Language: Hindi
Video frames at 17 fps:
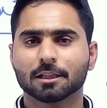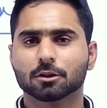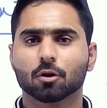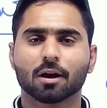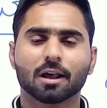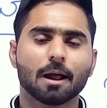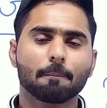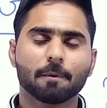
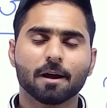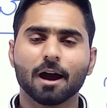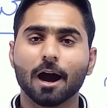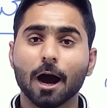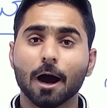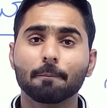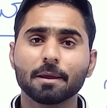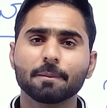तो अगर आपका
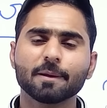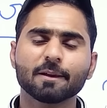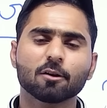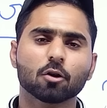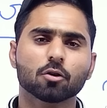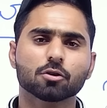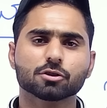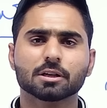अभी भी
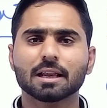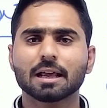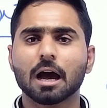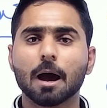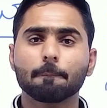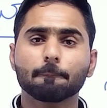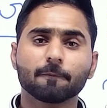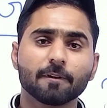कोई क्वेश्चन है
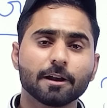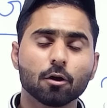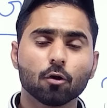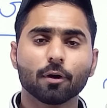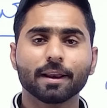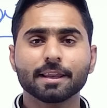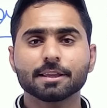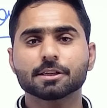आप
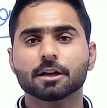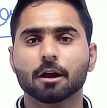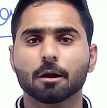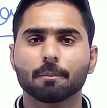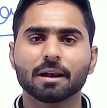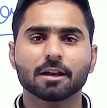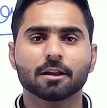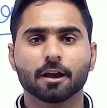वीडियो के नीचे
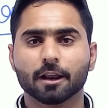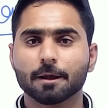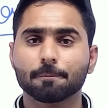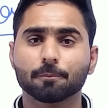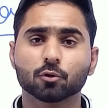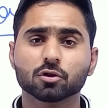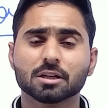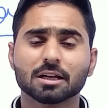कमेंट करके
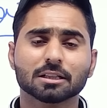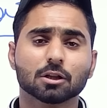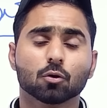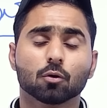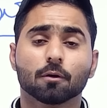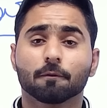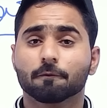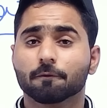पूछ सकते
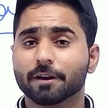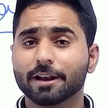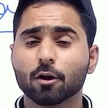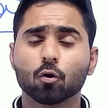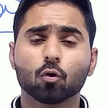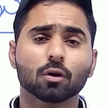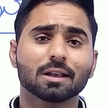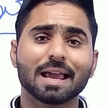हो
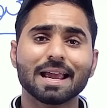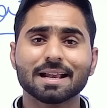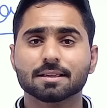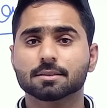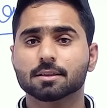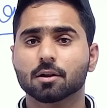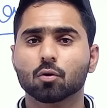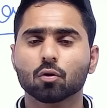वीडियो को
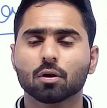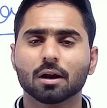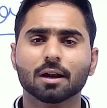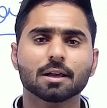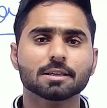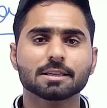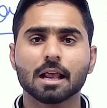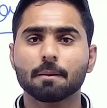लाइक जरूर
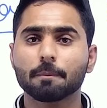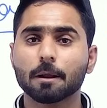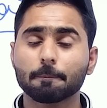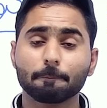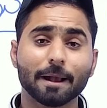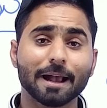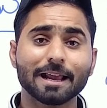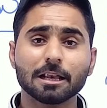करना चैनल पर
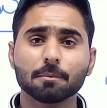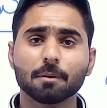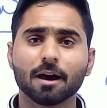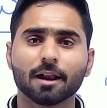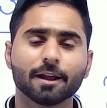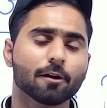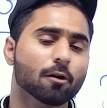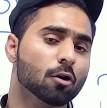पहली
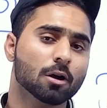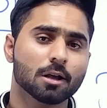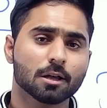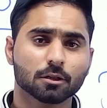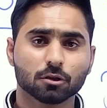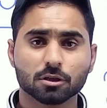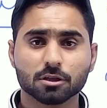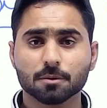बार आयो
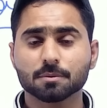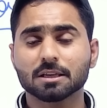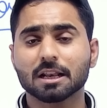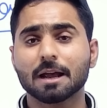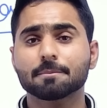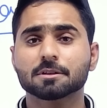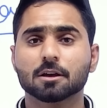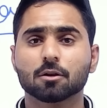तो
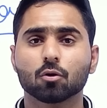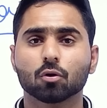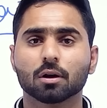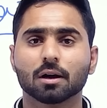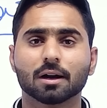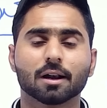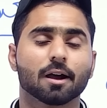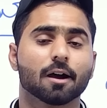सब्सक्राइब जरूर
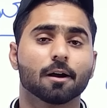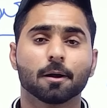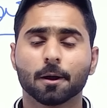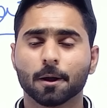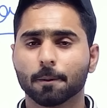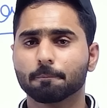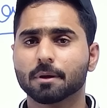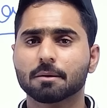करना
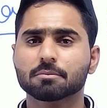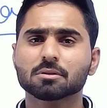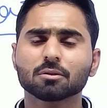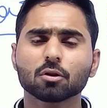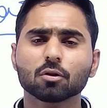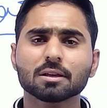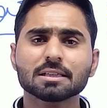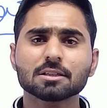मैं आप
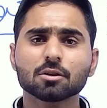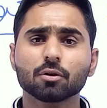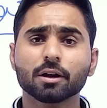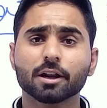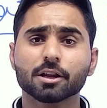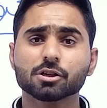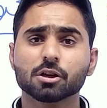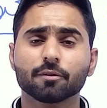चाहता हूँ किसी
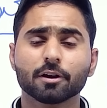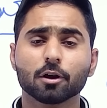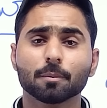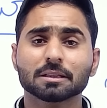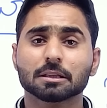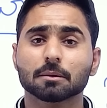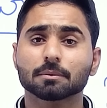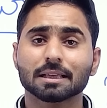इंटरेस्टिंग वीडियो
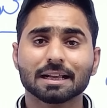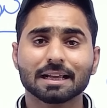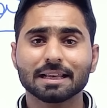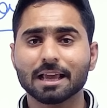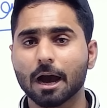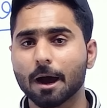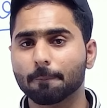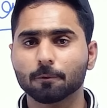में तब तक के
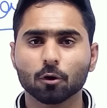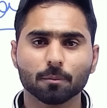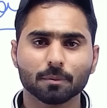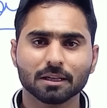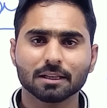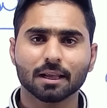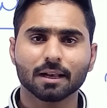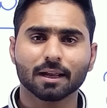लिए आप लोग
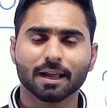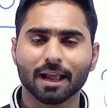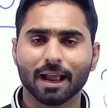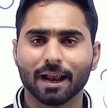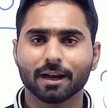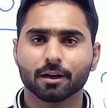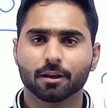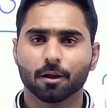अपना ध्यान
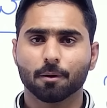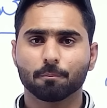रखें एंड